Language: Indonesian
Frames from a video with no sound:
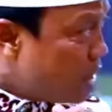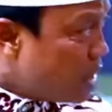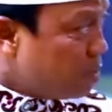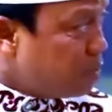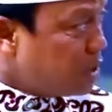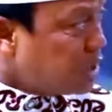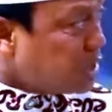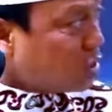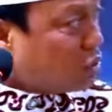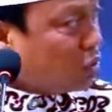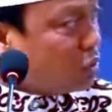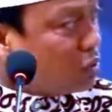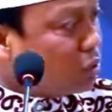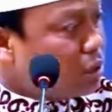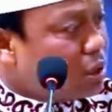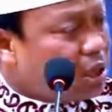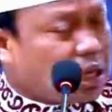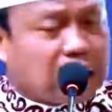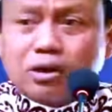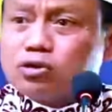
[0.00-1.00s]
tidak bisa toh.
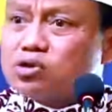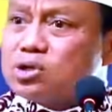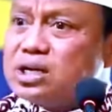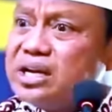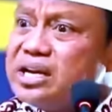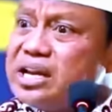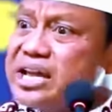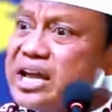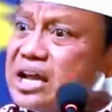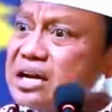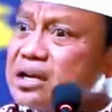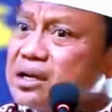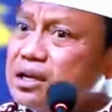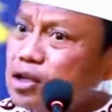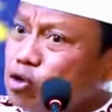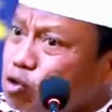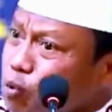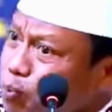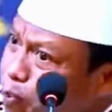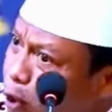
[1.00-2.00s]
Harus linear.
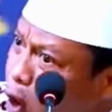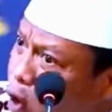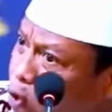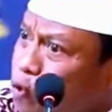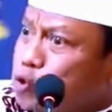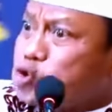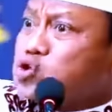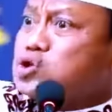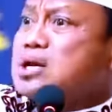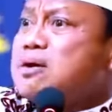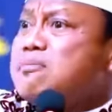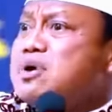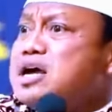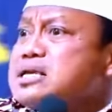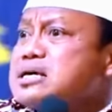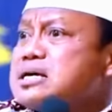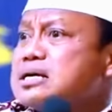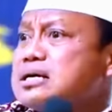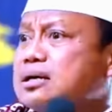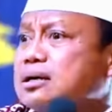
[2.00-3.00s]
Itu fokus
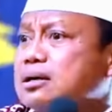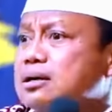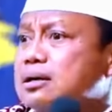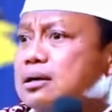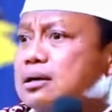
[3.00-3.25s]
namanya.